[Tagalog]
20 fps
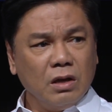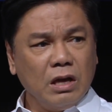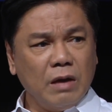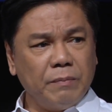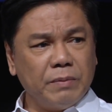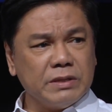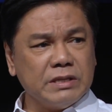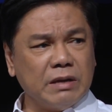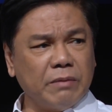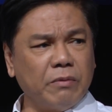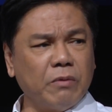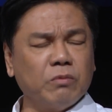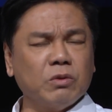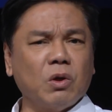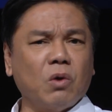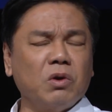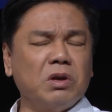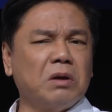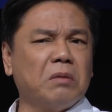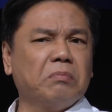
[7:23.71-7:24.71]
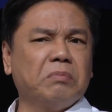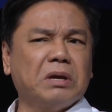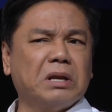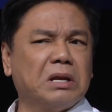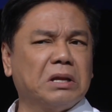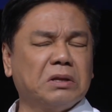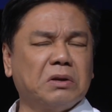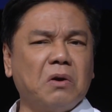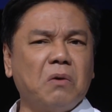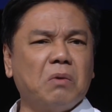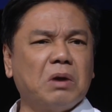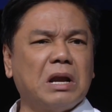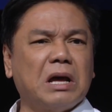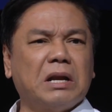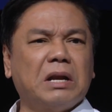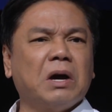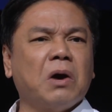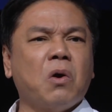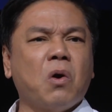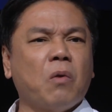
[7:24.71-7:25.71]
Kaya pag sabi mo na ko, yung biyanan ko,
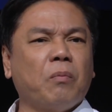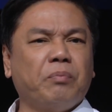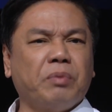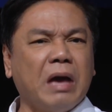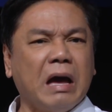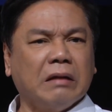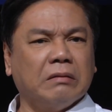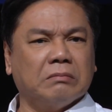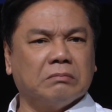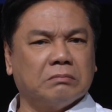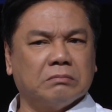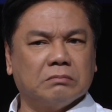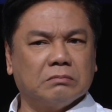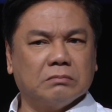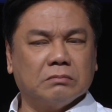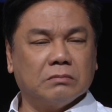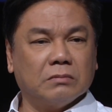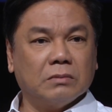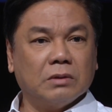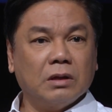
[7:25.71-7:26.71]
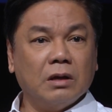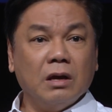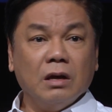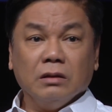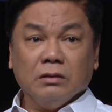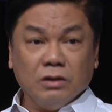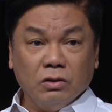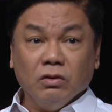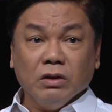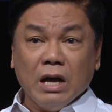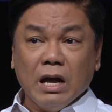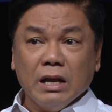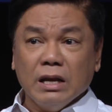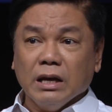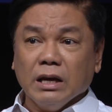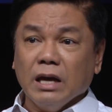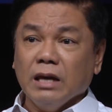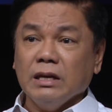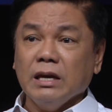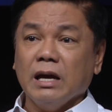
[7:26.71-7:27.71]
wala nang hope yan. Yun nga
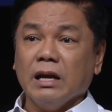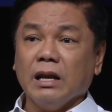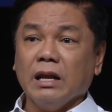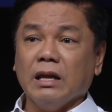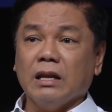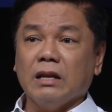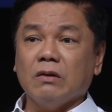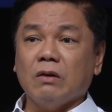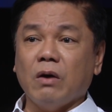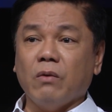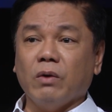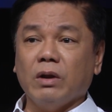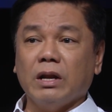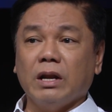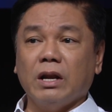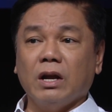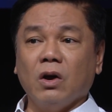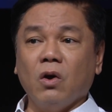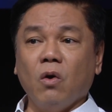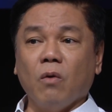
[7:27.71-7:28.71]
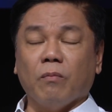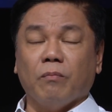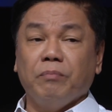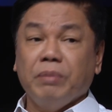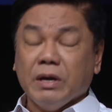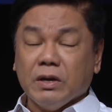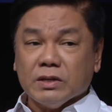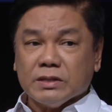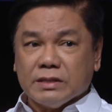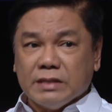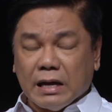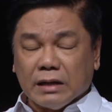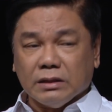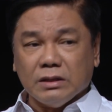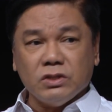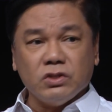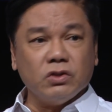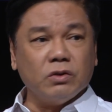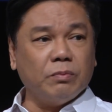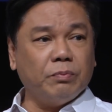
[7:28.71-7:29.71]
nangyayari, nawawala ng hope. Because that
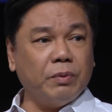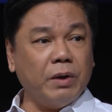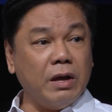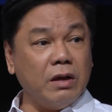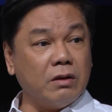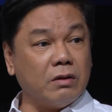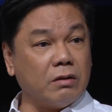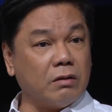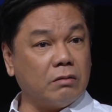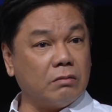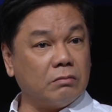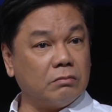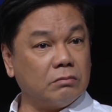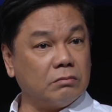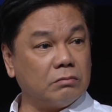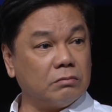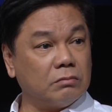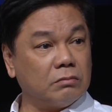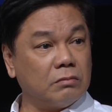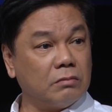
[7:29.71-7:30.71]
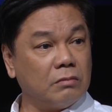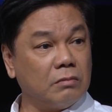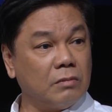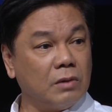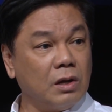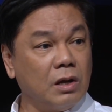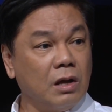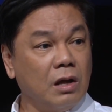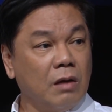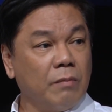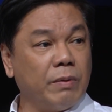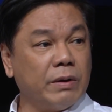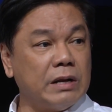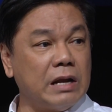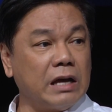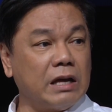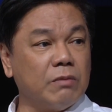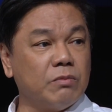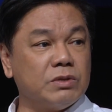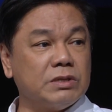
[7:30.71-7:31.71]
is your prayer. Pag
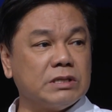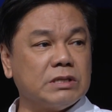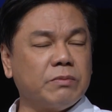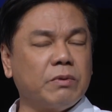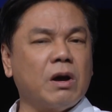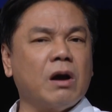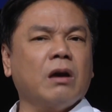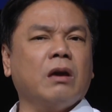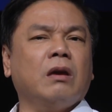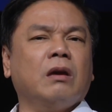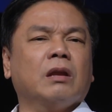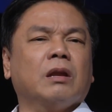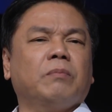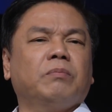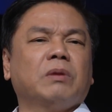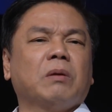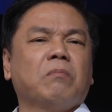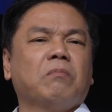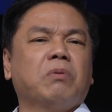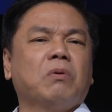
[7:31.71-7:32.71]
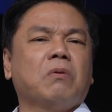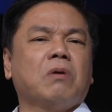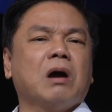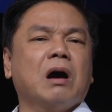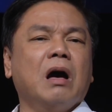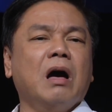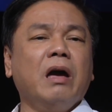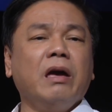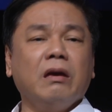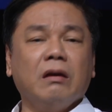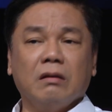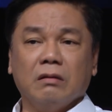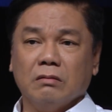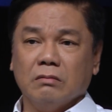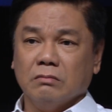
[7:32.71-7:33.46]
lagi mo sasabihin, ang hirap ng buhay.